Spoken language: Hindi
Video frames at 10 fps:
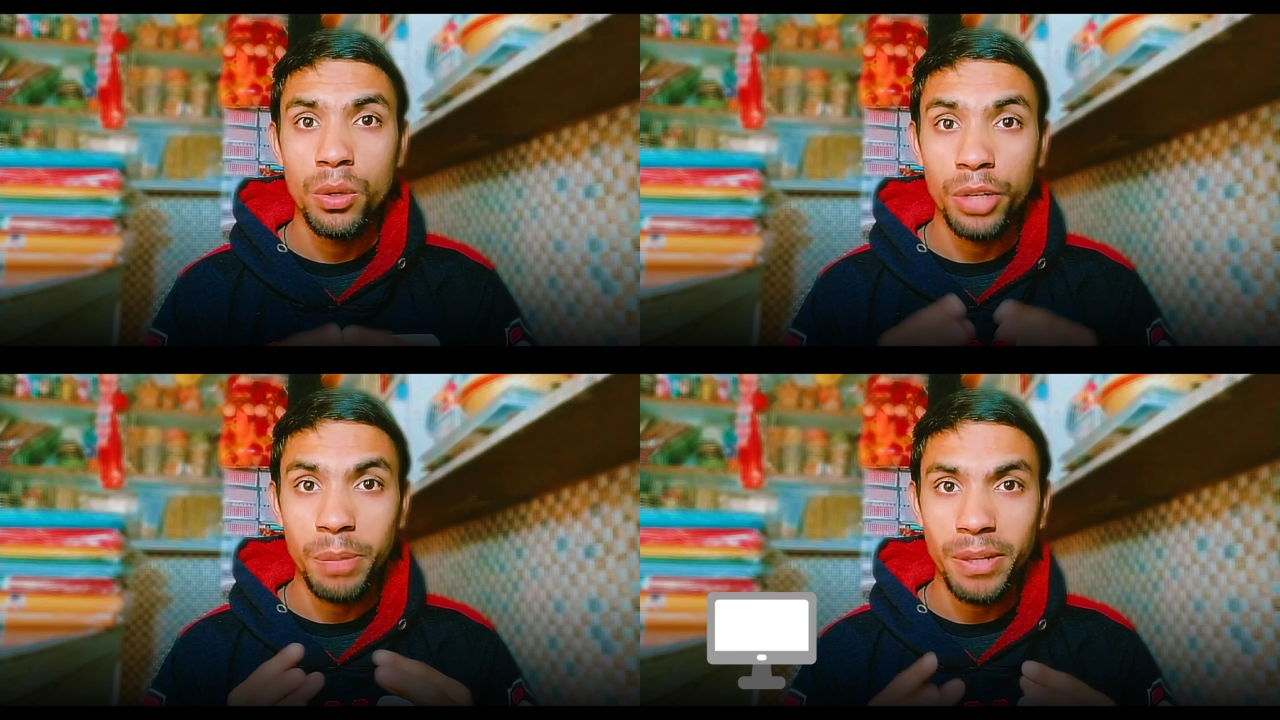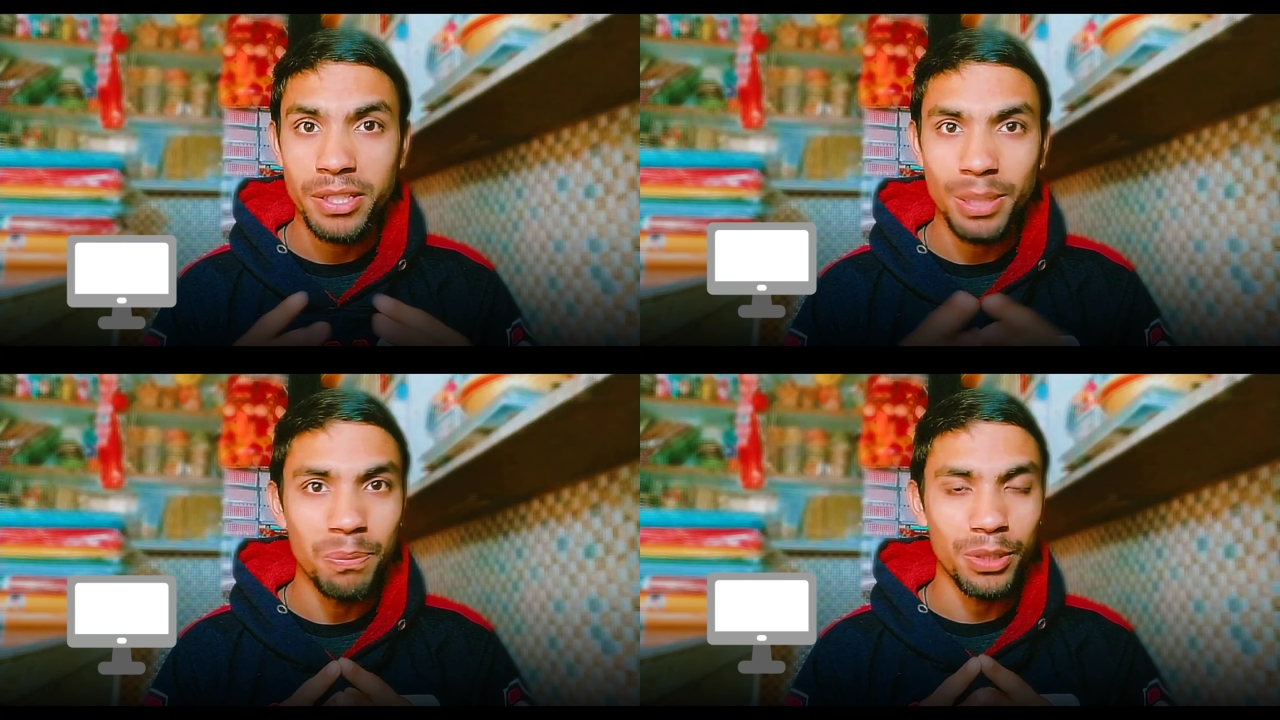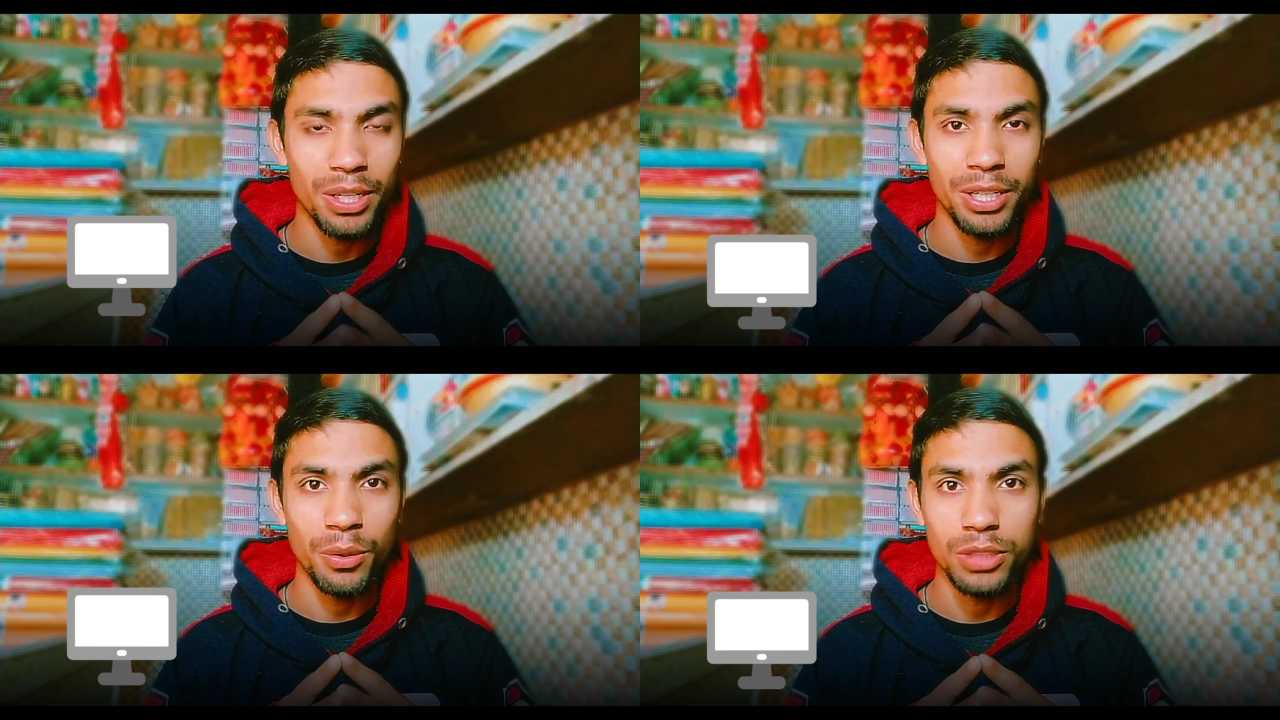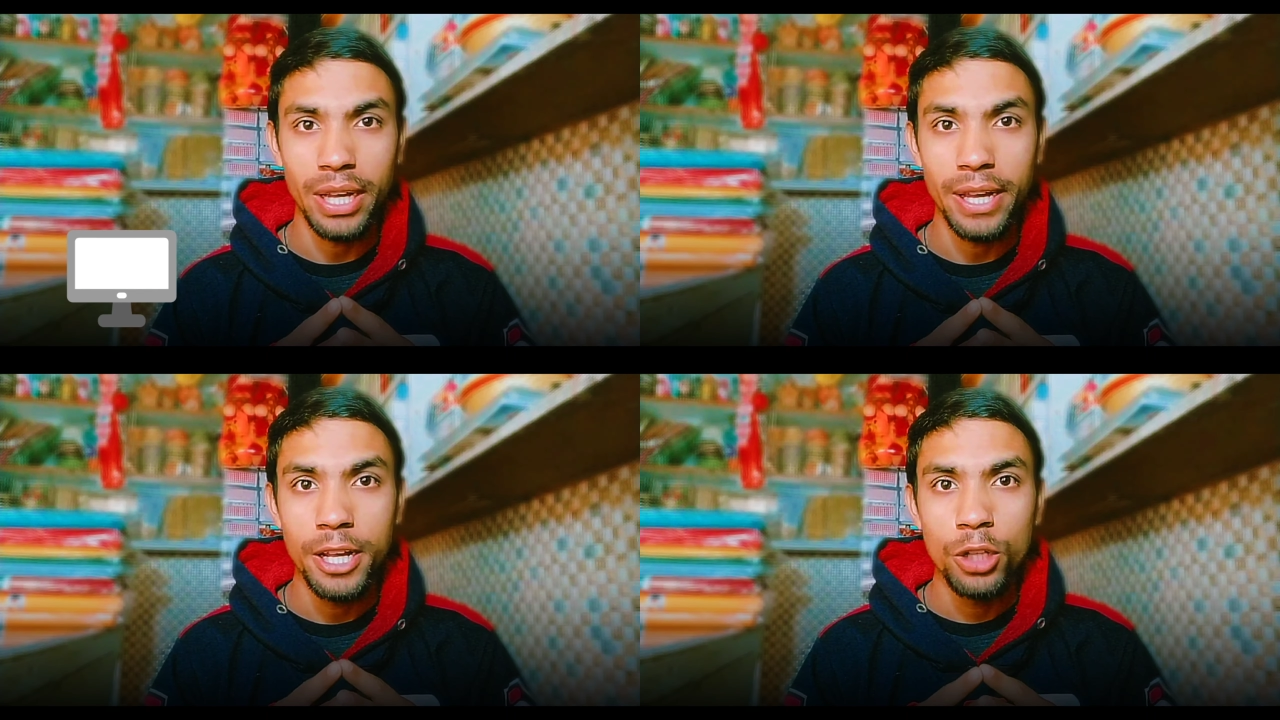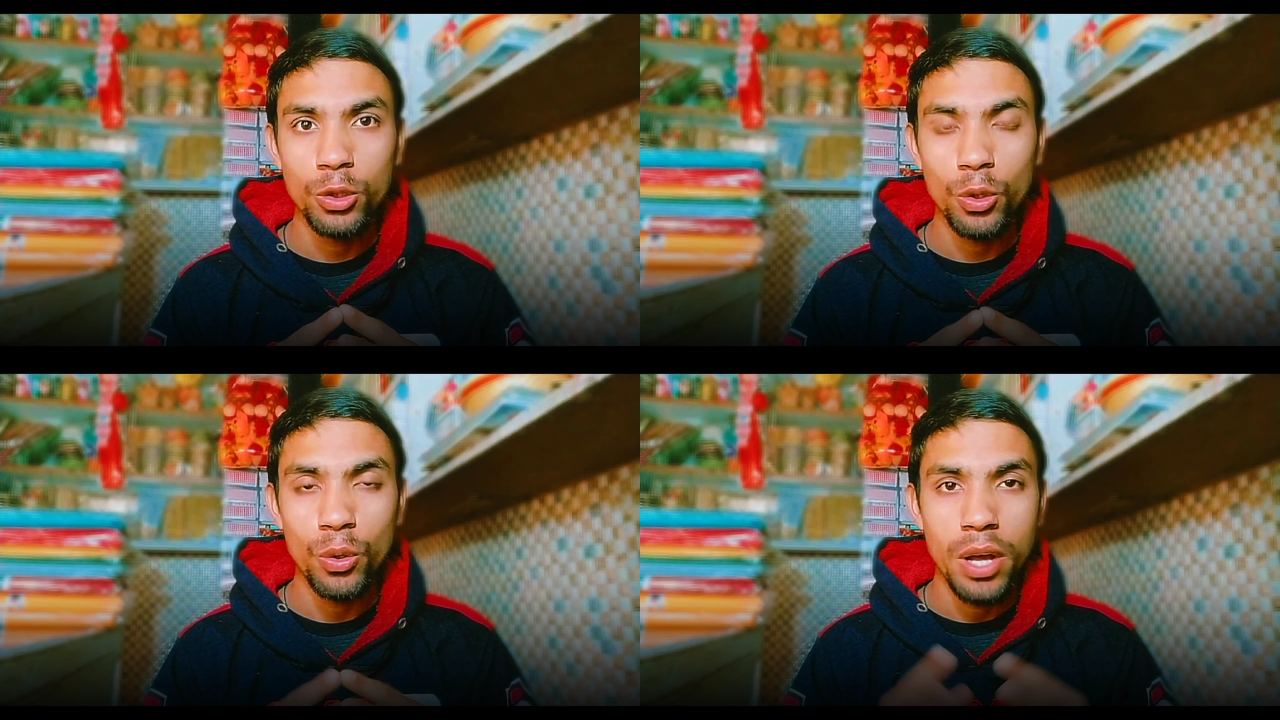उनके पास कंप्यूटर नहीं होता है
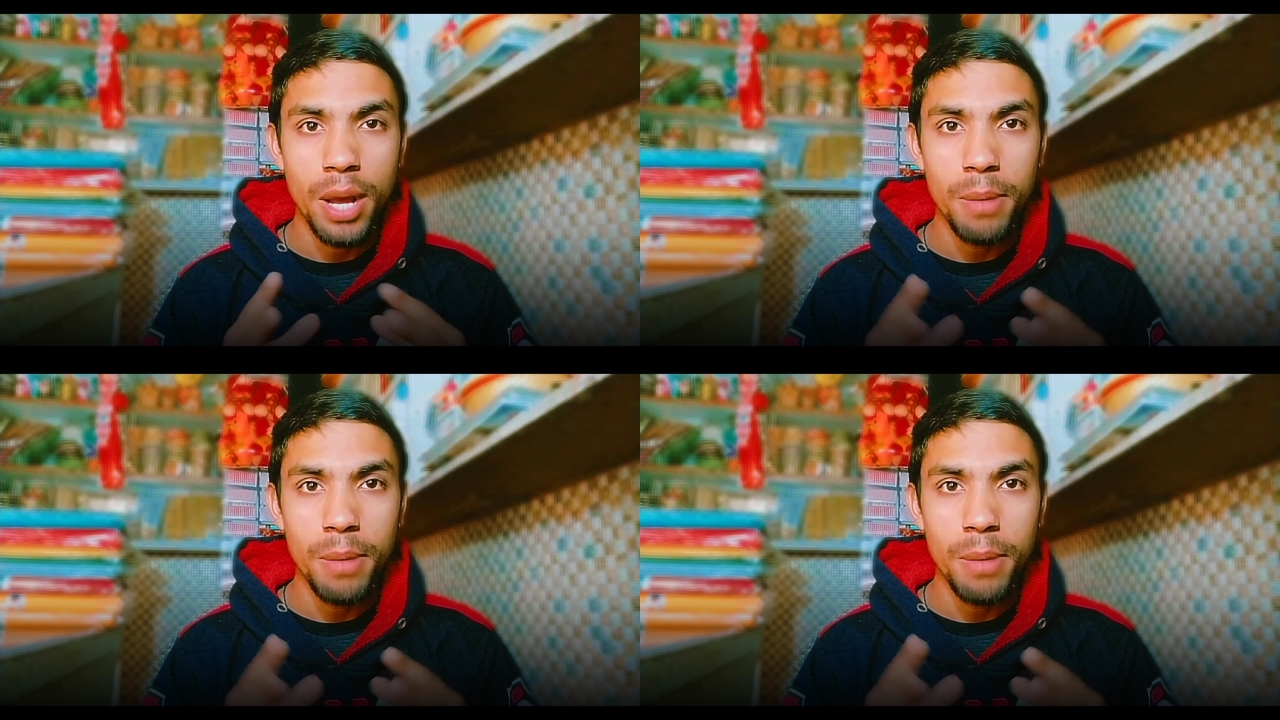तो